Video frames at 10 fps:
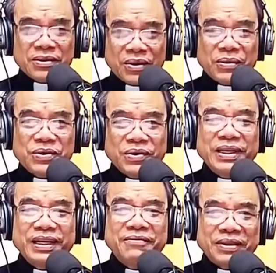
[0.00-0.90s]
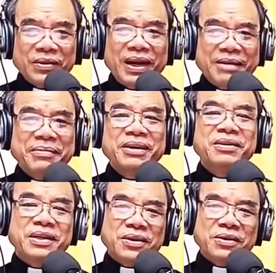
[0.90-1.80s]
Tôi trốn dậy và tôi làm theo
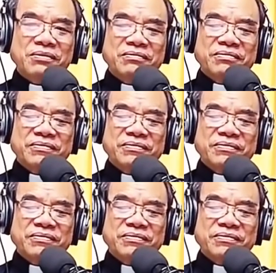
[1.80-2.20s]
lời đó.